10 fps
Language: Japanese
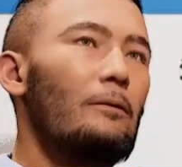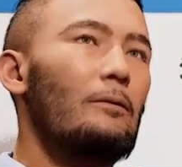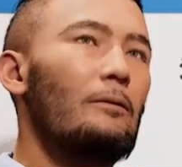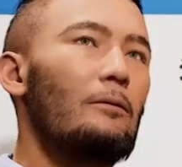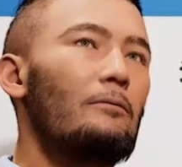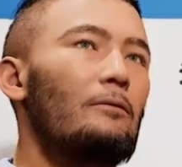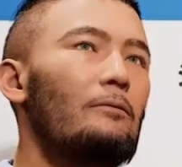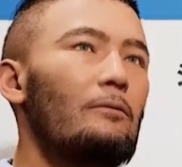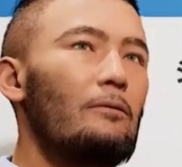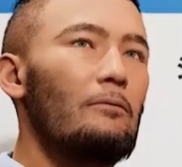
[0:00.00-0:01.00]
えー、
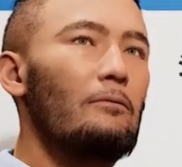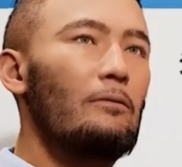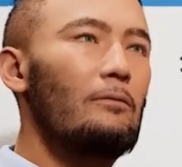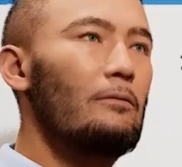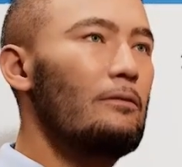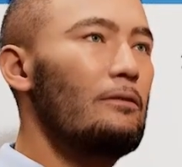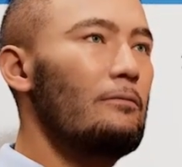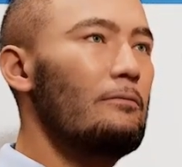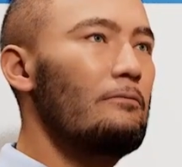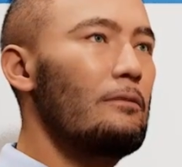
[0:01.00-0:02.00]
元に戻
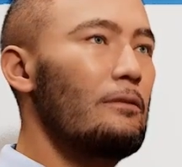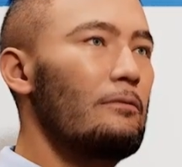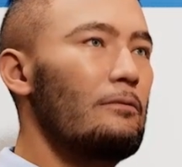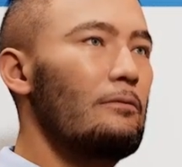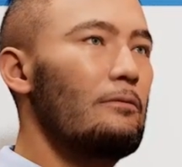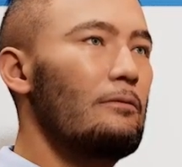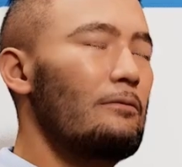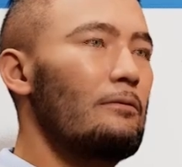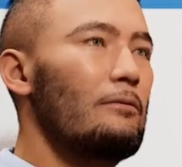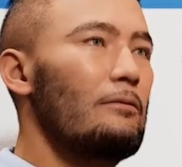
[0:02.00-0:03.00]
しま
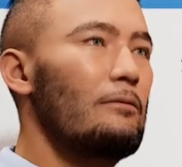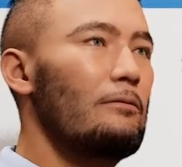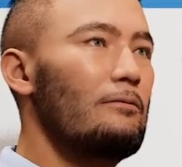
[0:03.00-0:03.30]
す。